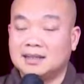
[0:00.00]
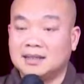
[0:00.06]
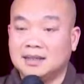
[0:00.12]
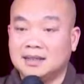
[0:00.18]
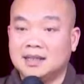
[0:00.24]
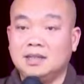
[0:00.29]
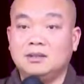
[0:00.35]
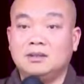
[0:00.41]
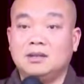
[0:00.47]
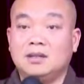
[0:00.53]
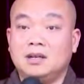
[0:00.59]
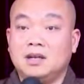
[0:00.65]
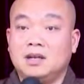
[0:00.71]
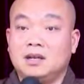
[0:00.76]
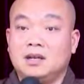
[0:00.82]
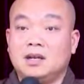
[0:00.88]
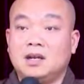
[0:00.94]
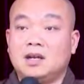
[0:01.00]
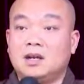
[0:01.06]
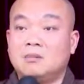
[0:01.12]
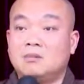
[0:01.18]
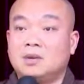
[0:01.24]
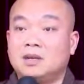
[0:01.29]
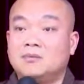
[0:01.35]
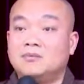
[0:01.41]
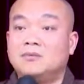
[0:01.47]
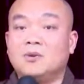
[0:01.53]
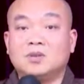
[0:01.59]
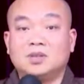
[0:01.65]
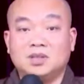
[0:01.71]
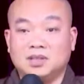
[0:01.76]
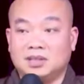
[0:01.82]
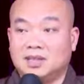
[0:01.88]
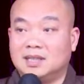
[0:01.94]
Những điều nó không bị
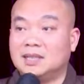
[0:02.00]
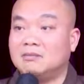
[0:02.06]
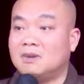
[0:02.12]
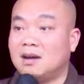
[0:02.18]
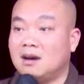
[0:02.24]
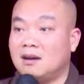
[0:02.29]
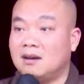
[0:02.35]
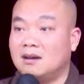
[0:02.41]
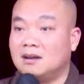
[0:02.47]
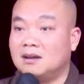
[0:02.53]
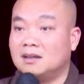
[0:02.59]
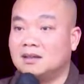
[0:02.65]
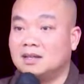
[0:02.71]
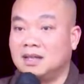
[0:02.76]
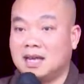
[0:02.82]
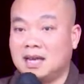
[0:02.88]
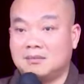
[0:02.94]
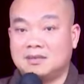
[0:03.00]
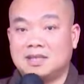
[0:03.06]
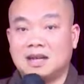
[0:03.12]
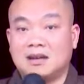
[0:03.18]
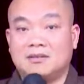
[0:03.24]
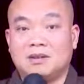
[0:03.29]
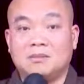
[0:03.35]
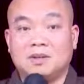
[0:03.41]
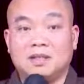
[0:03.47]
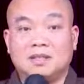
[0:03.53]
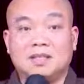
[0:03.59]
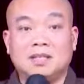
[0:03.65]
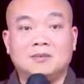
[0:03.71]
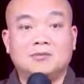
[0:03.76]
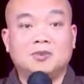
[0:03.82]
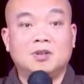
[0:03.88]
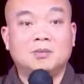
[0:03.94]
vô thường ở trong đó thì làm sao nó bị
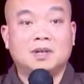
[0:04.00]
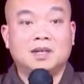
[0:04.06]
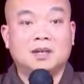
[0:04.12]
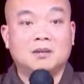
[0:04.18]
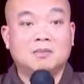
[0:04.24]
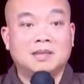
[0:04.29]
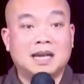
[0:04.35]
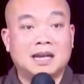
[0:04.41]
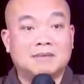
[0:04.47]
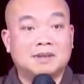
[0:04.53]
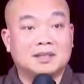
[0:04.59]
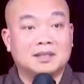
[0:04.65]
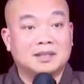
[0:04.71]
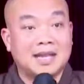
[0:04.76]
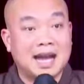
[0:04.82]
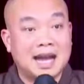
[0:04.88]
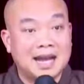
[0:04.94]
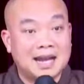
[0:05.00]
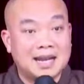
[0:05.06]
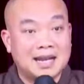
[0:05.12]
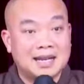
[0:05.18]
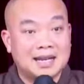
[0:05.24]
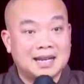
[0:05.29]
chi phối bởi không gian và thời gian.